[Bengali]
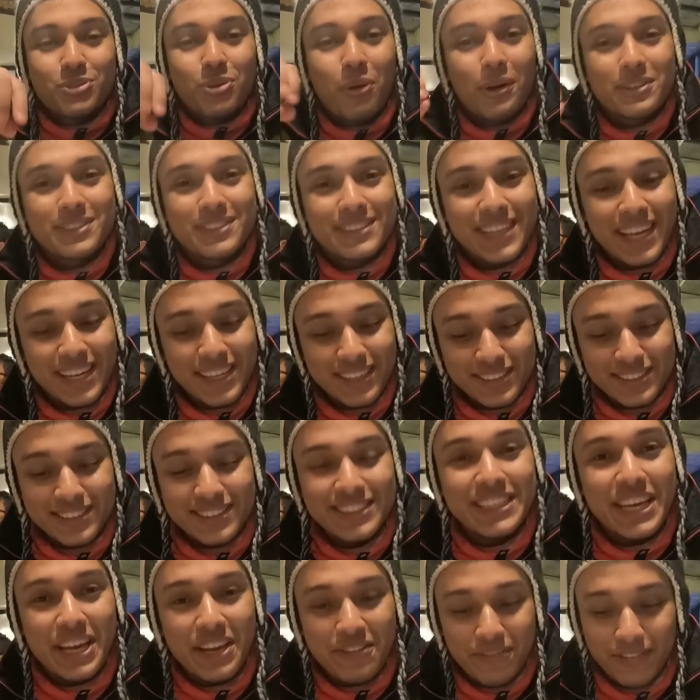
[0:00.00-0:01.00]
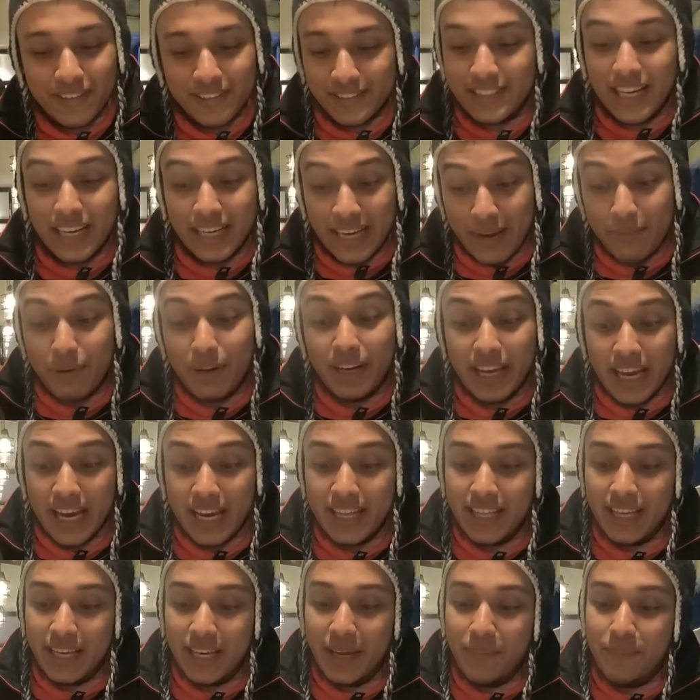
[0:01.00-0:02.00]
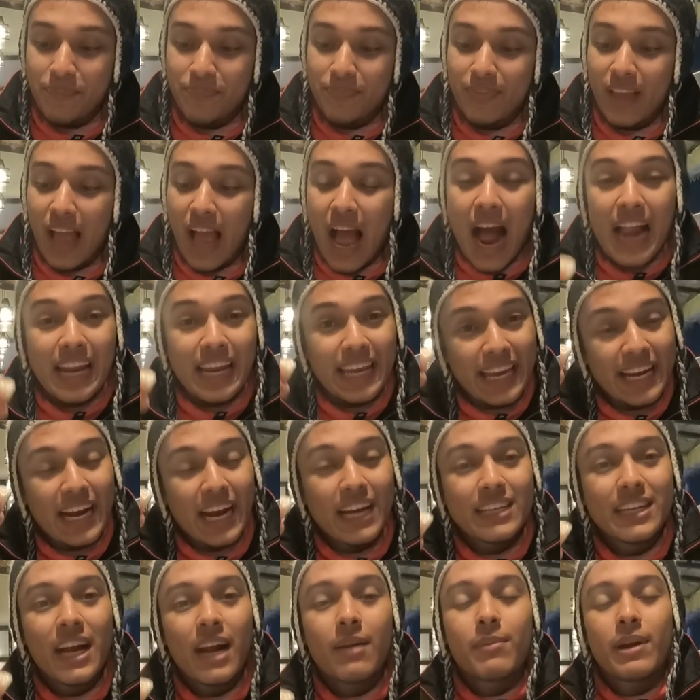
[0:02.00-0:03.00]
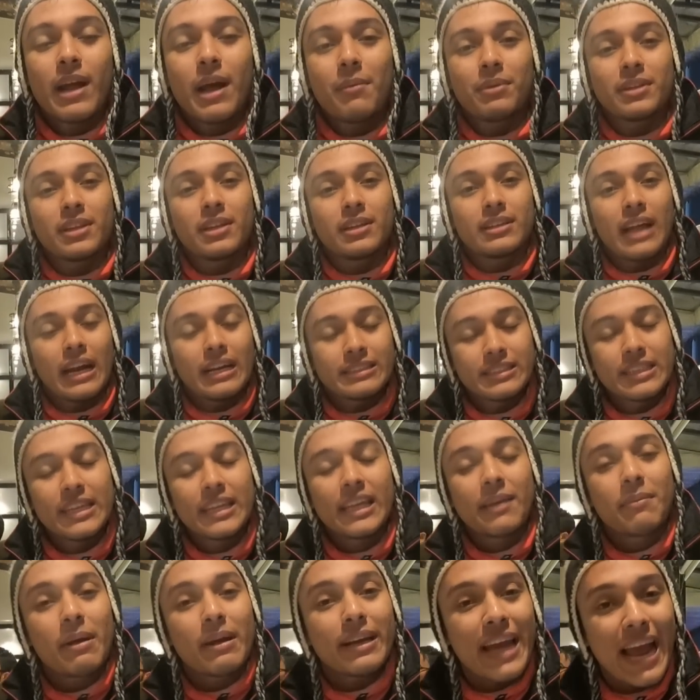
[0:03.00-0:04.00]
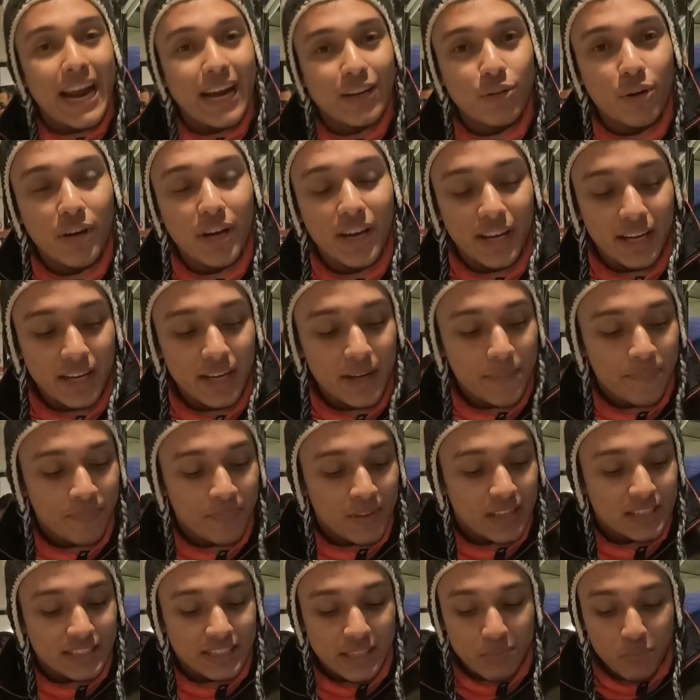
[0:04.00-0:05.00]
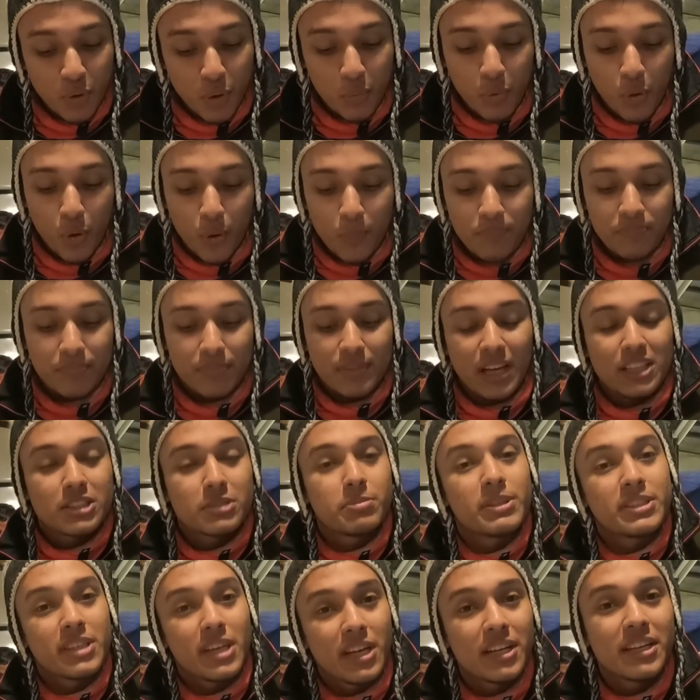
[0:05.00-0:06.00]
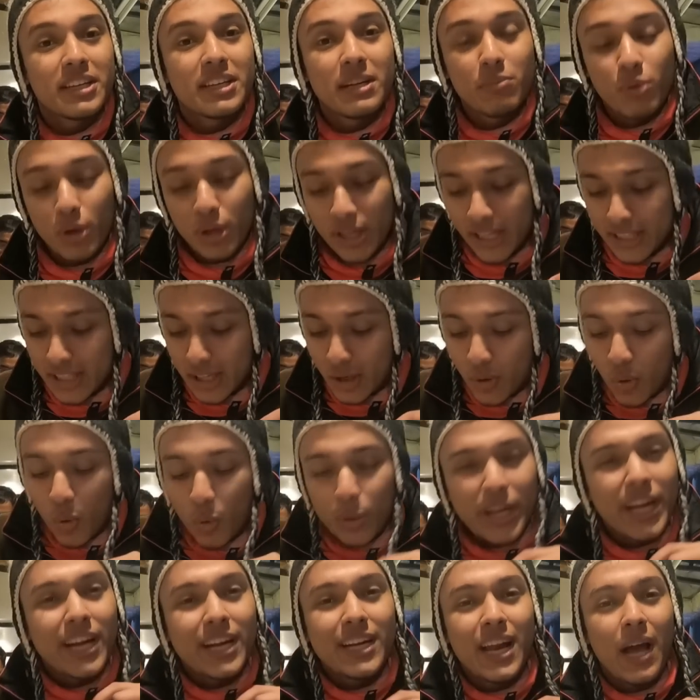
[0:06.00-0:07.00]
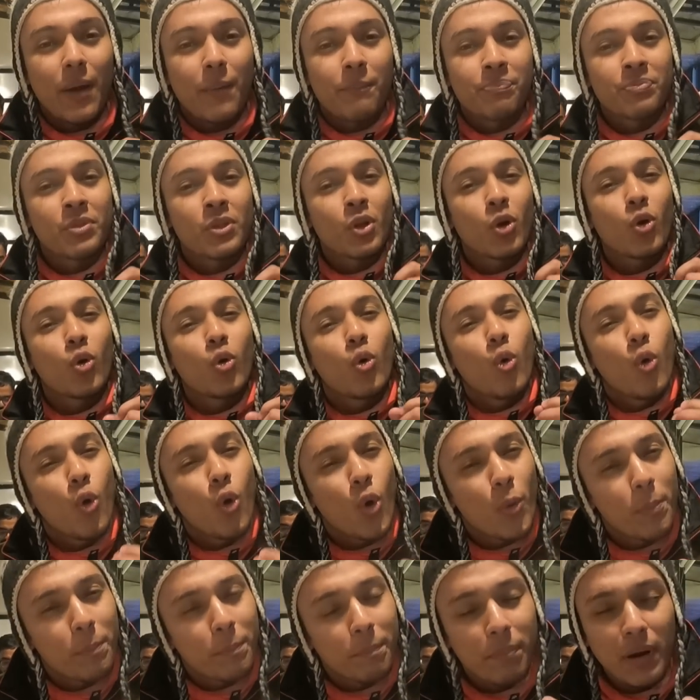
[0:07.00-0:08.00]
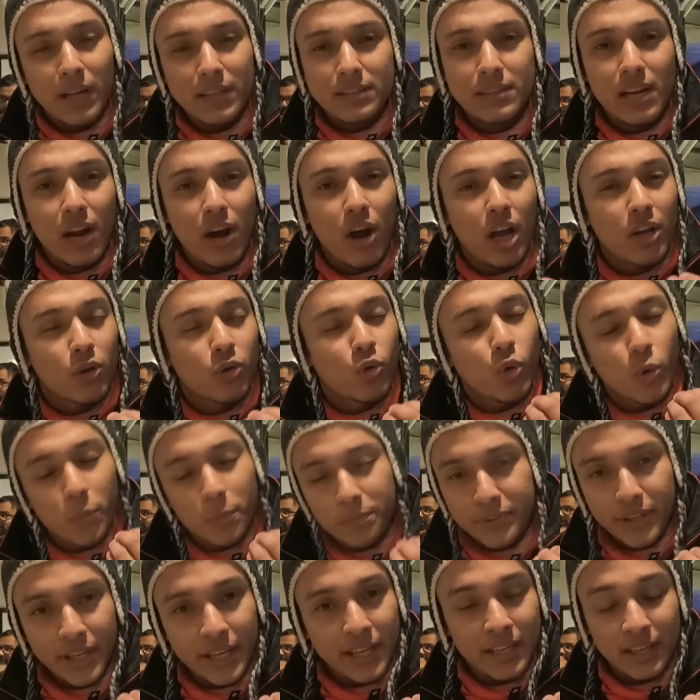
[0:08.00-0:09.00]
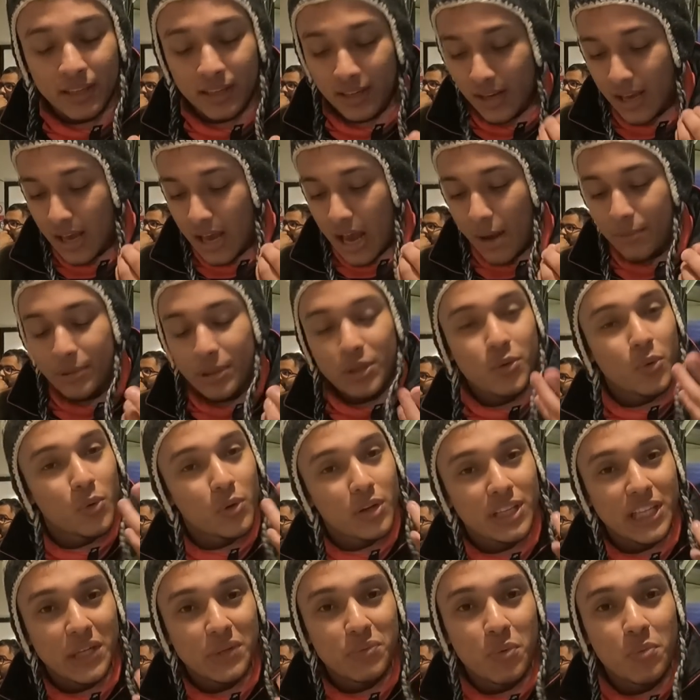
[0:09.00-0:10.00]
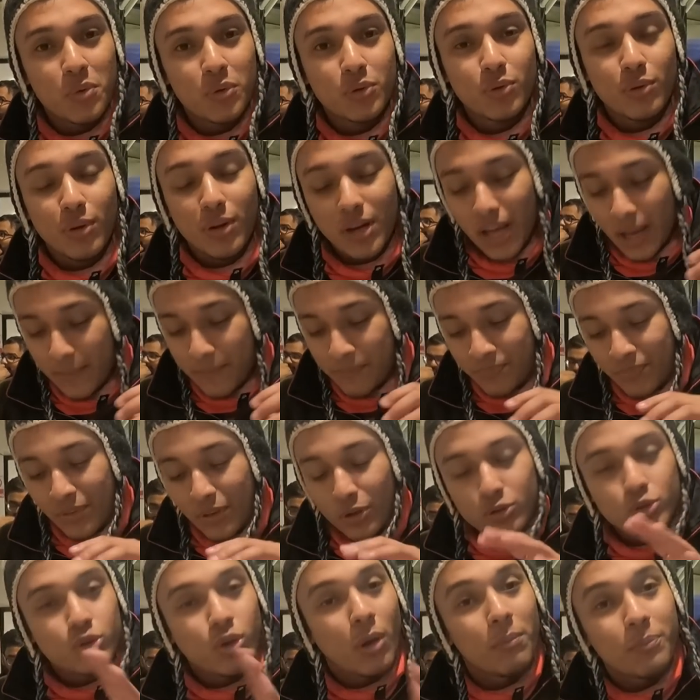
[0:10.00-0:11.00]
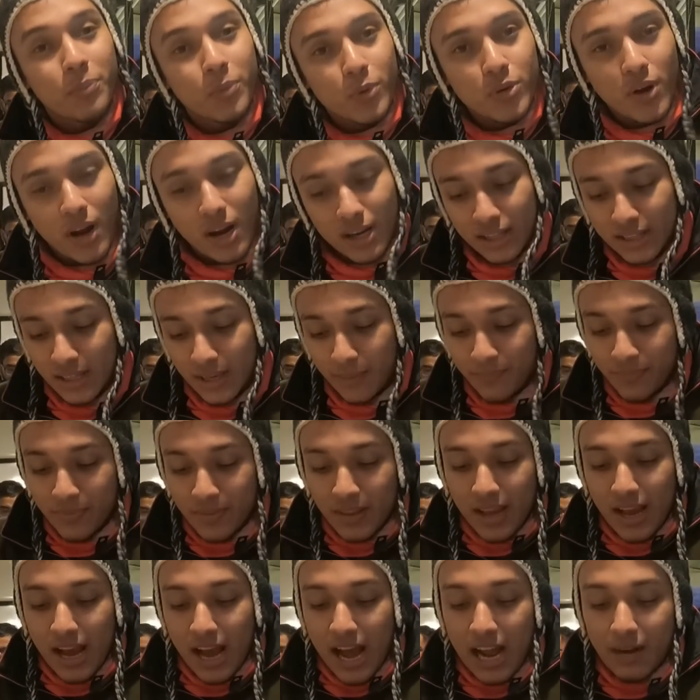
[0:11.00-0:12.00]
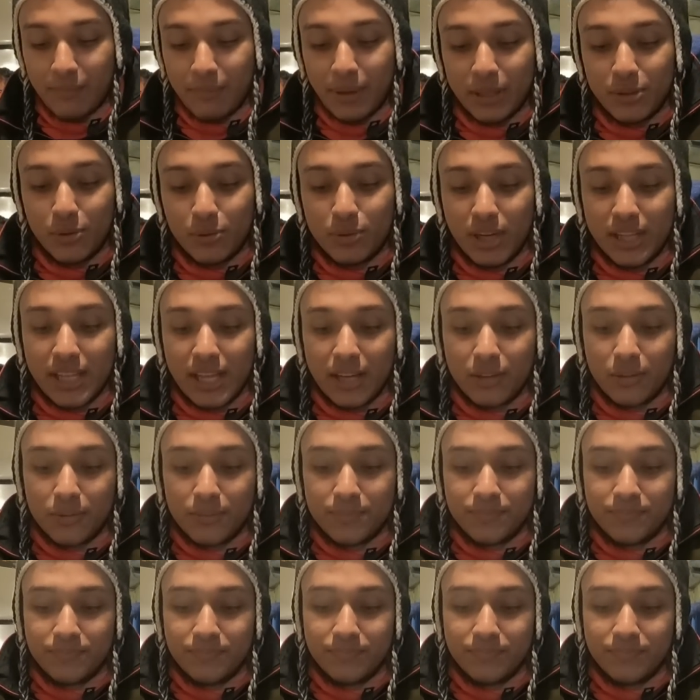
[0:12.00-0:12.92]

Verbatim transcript: সস্তার সেফ যা এবার খেয়ে দেখি আর এখানকার মানে আমাদের দার্জিলিং কিংবা গ্যাংটকের যে মোমো তার স্পেশালিটিটা বলি এদের প্রোটিনটা খুব পাতলা হয় খুব থিন আমাদের কলকাতার মোমোর তুলনায় সম্পূর্ণ আলাদা আর ভেতরটা দেখো